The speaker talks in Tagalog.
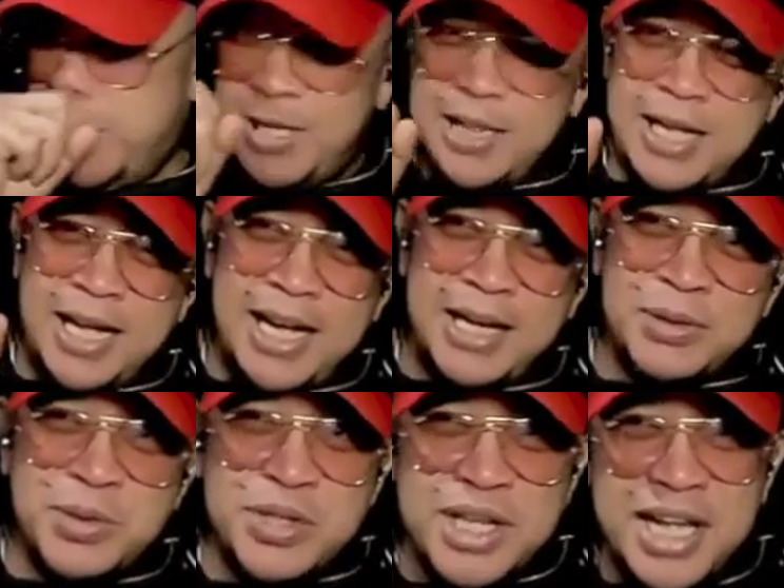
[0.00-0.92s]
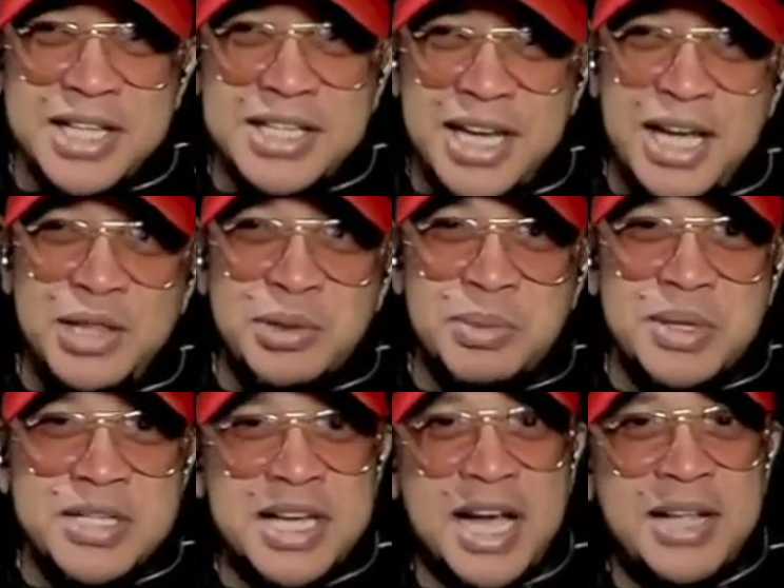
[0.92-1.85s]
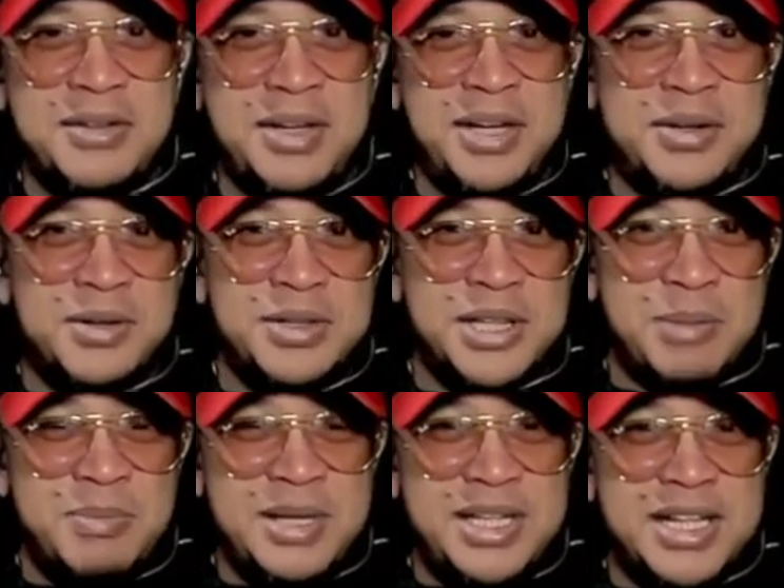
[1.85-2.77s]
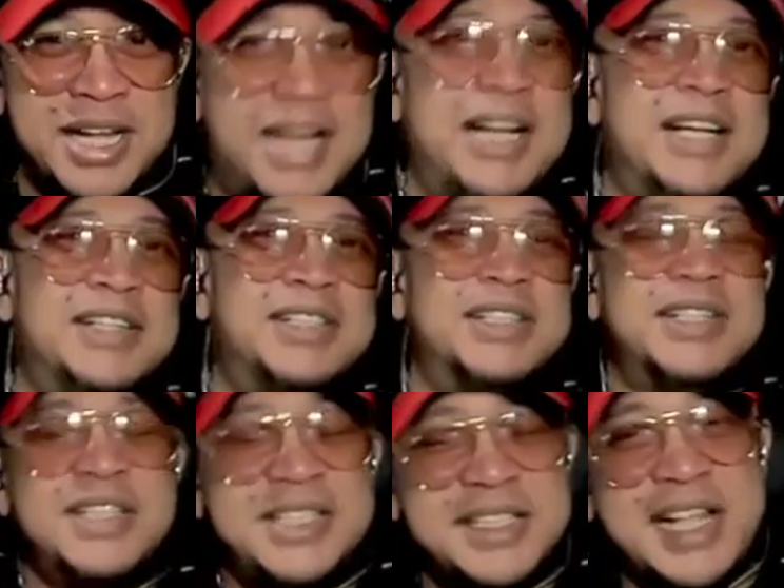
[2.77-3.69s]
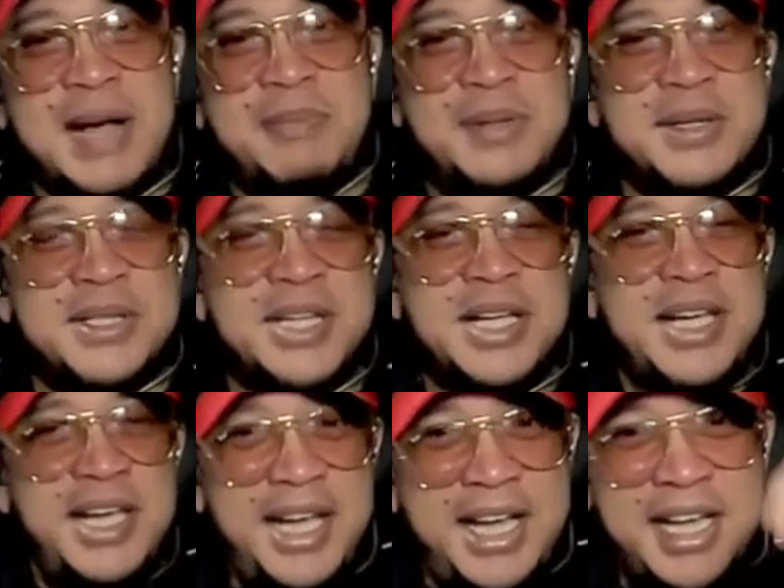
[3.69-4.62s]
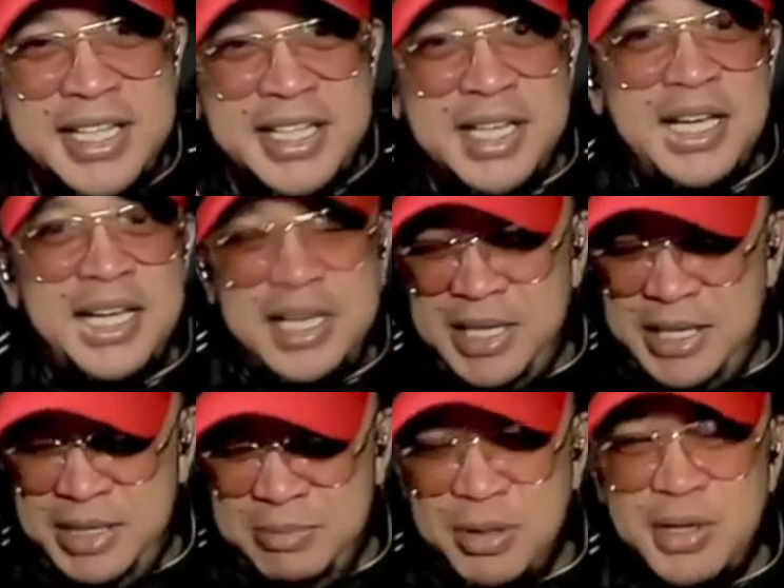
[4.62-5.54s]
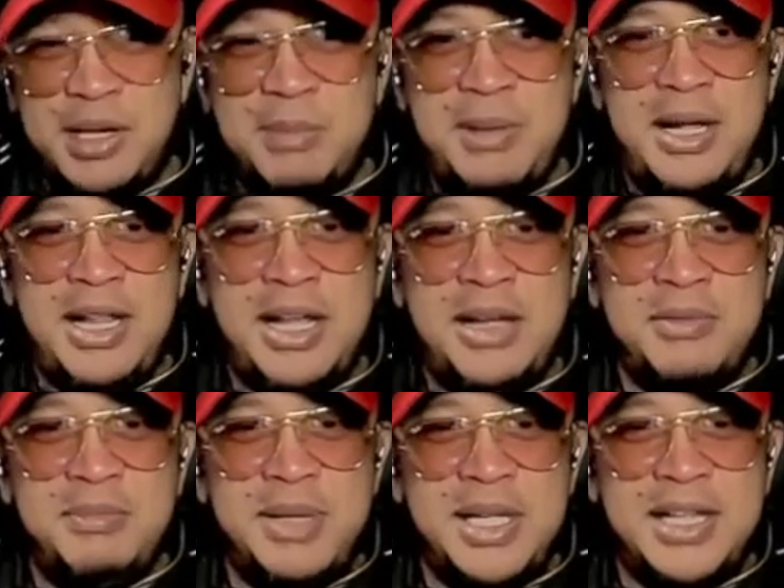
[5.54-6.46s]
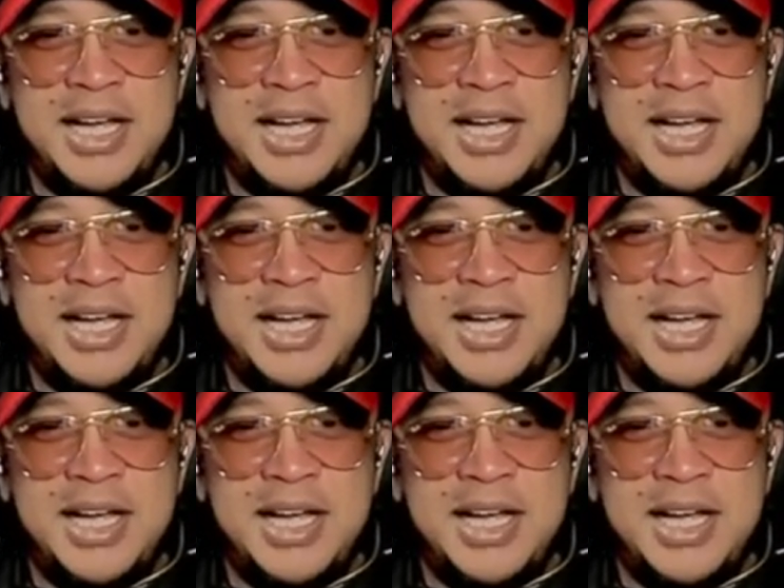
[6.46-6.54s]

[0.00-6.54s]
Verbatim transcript: na kung saan si Edo Manzano eh kontrabida. Oh, tapos eh si Bong Reville yung bida.